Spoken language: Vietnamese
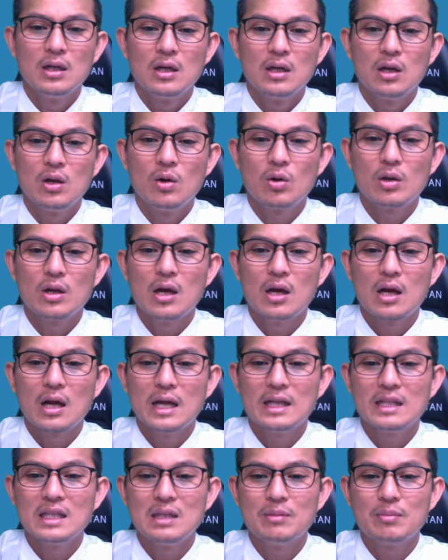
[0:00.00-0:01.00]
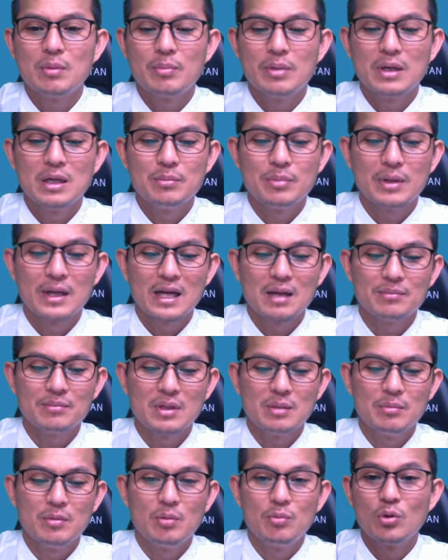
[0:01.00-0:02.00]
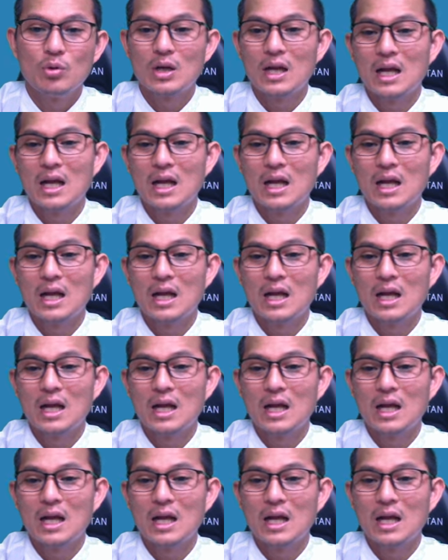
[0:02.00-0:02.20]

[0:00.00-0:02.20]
lót đang ngay ti mà phây phèm để bông phồng